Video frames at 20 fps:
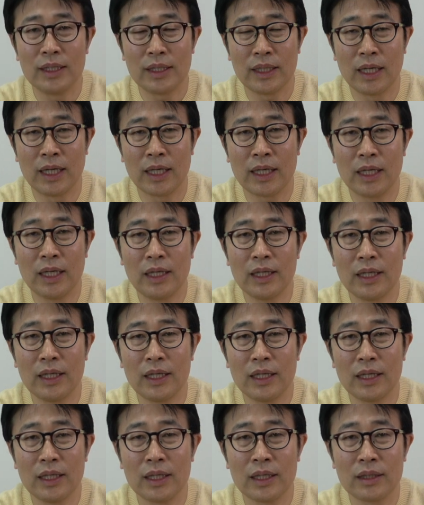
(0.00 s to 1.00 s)

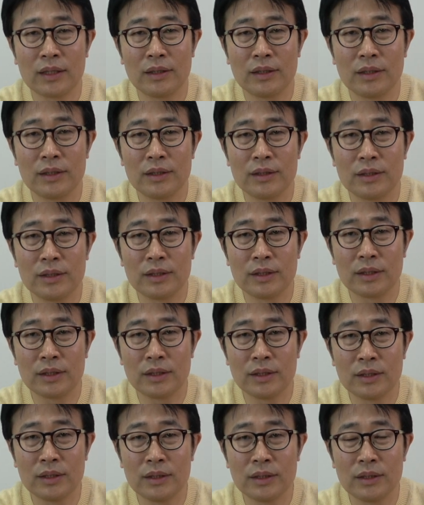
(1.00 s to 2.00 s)
약간의 그런
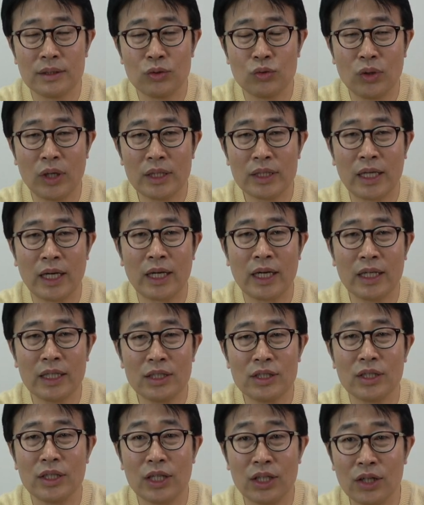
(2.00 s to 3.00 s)
그 유학
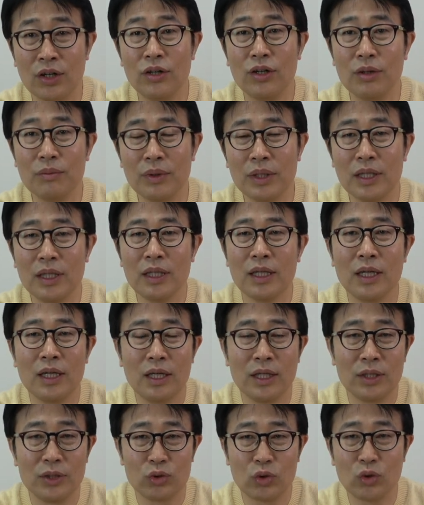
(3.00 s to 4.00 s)
나가기 전에 경험이
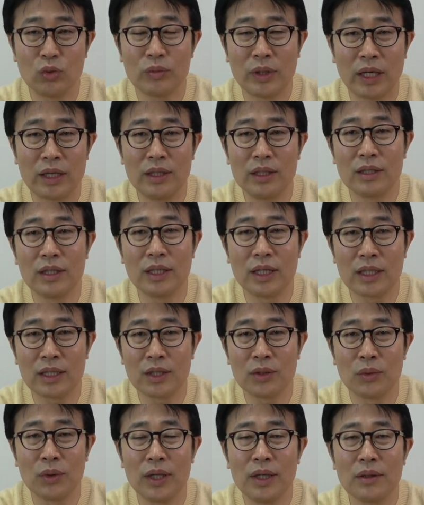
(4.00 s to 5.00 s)
조금 다를 것
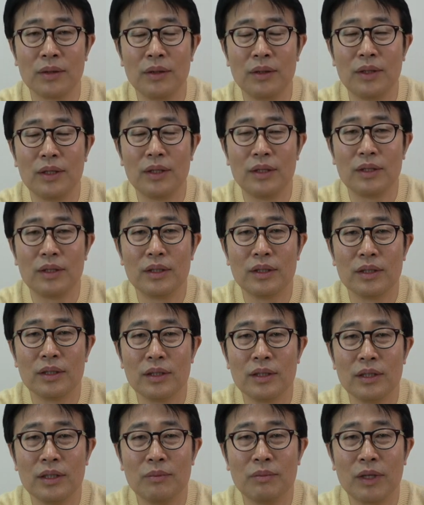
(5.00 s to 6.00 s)
같기도 해요.
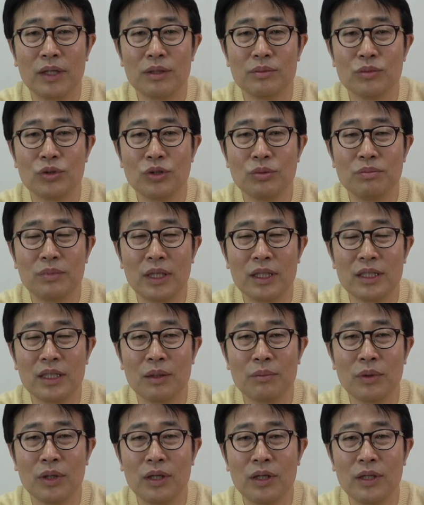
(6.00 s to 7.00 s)
예, 이 말은 무슨
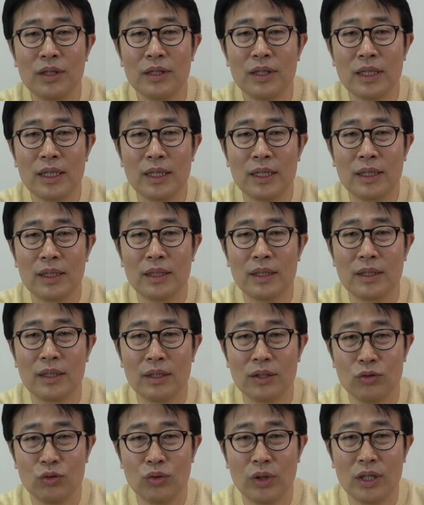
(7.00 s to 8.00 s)
말이냐면,
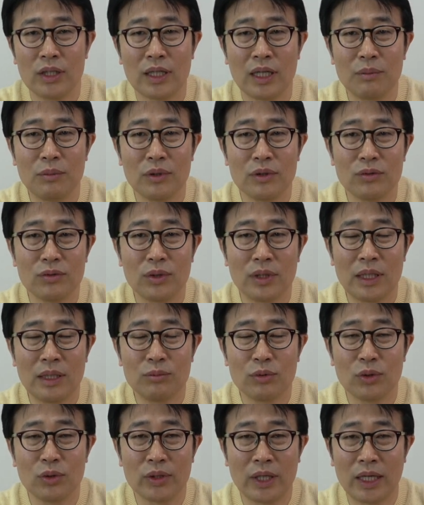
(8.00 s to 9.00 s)
유학을 아마
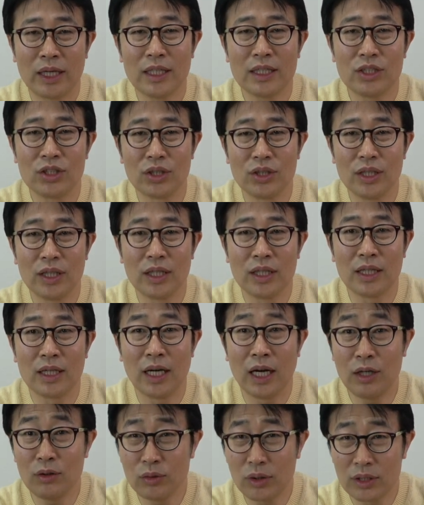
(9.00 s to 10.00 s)
아무래도 나가기 전에
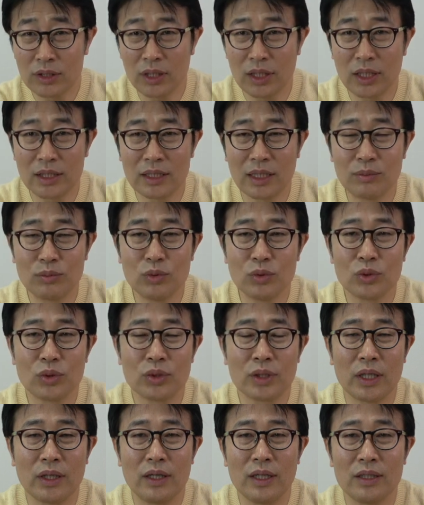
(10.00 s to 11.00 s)
한국의 설계사무소
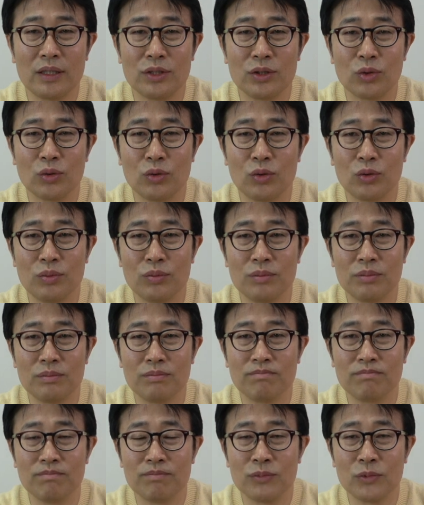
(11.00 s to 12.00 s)
상황을
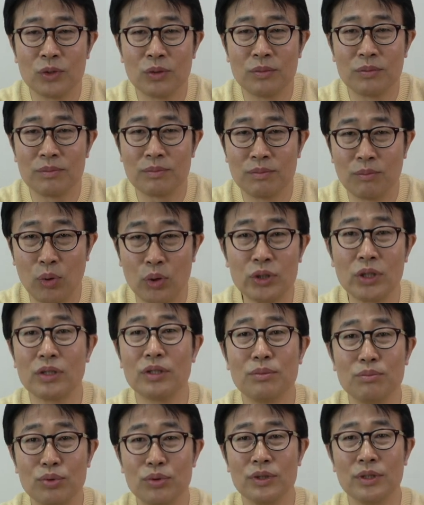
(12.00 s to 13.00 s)
조금 좀
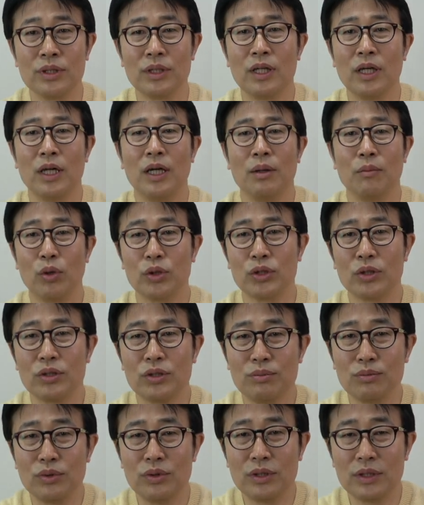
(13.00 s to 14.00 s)
보셨던 분들,
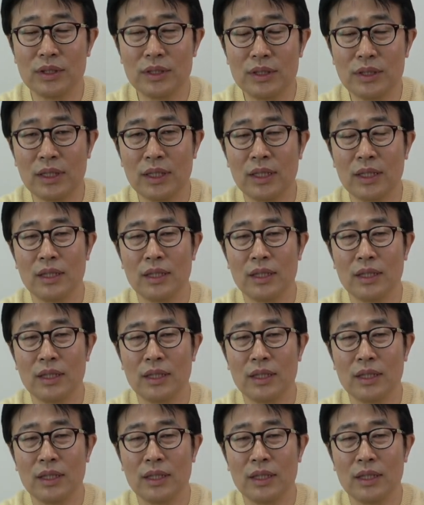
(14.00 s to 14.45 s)
보셨던 분들은